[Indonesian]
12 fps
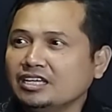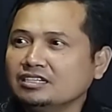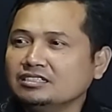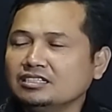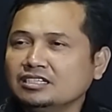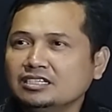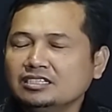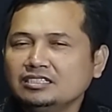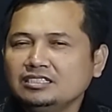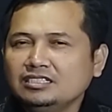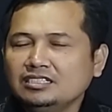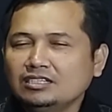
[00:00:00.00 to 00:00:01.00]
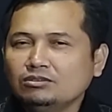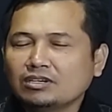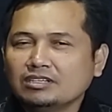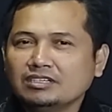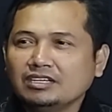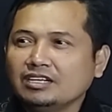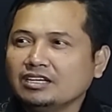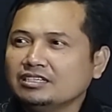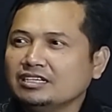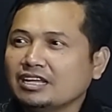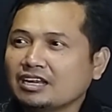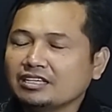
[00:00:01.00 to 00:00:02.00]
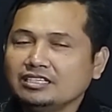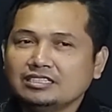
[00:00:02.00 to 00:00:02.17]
yang di luar negeri dengan negara yeah,